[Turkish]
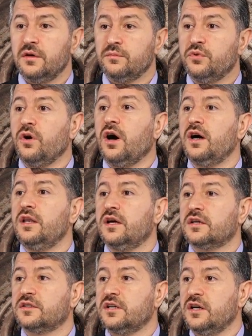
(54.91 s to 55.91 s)
bu
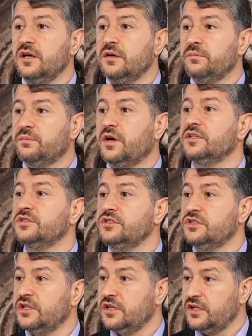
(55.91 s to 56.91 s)
ahlakta bazı
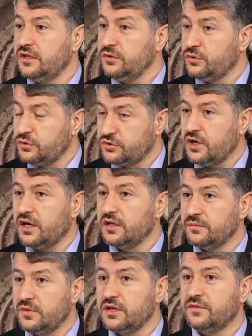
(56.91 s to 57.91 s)
şeyleri göze
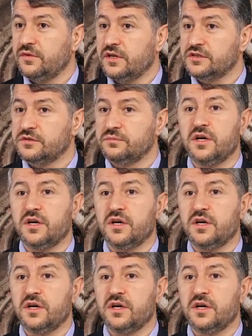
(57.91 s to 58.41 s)
almak var,